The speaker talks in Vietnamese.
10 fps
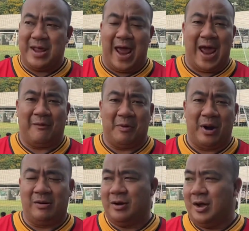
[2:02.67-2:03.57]
Khi soi
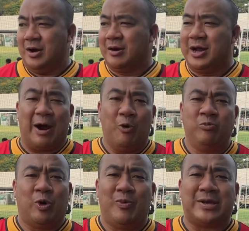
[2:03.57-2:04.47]
xét kỹ mọi việc
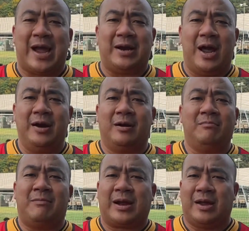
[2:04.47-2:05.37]
thì không
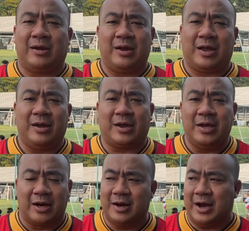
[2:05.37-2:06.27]
hẳn là lỗi của cô
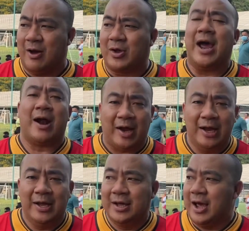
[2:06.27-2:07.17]
ấy thì
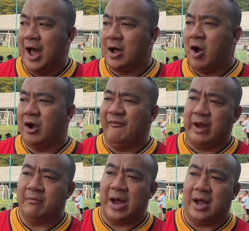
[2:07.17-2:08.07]
sao tôi có thể trách
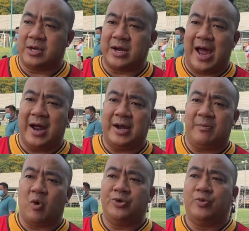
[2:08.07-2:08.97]
cứ.
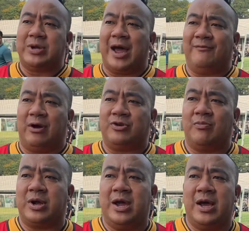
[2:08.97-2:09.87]
Trong cuộc sống,
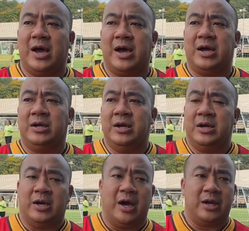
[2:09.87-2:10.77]
ai cũng có những
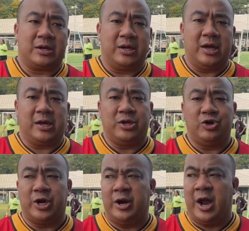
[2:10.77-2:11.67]
lỗi lầm và
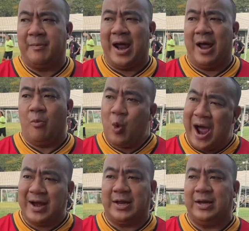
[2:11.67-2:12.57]
quan trọng là
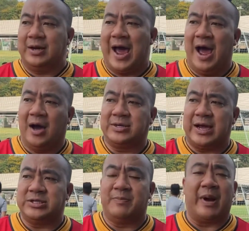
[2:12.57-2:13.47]
chấp nhận bỏ
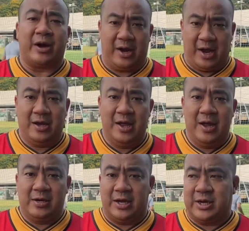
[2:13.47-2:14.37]
qua để giữ
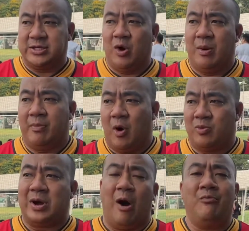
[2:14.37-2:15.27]
hôn nhân dài lâu.